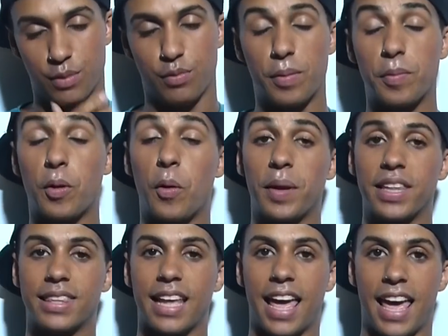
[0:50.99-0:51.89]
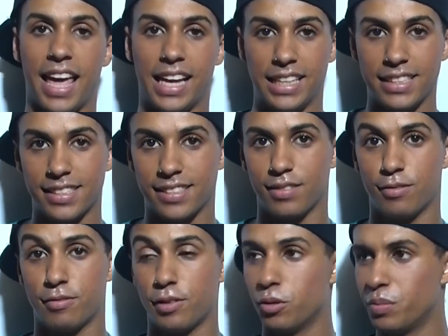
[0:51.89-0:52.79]
Vamos comentar elas.
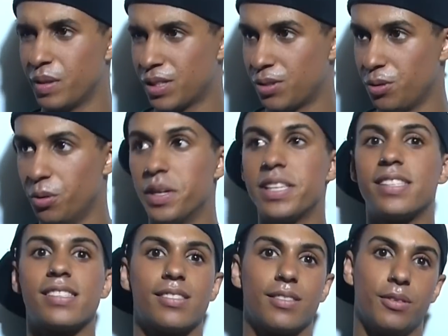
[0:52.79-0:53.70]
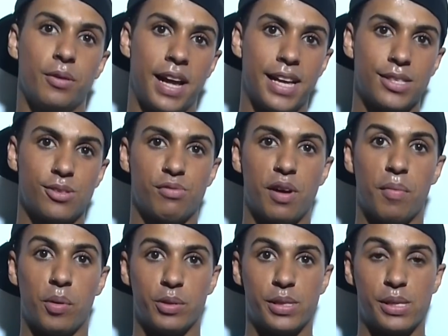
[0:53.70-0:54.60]
Vi umas duas, o resto foi
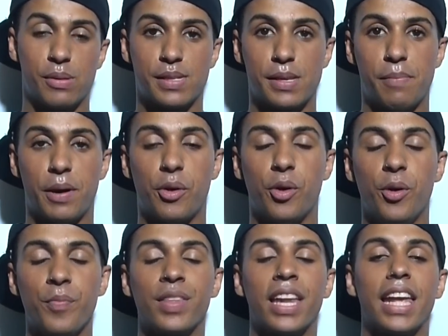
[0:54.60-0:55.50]
a produção que separou.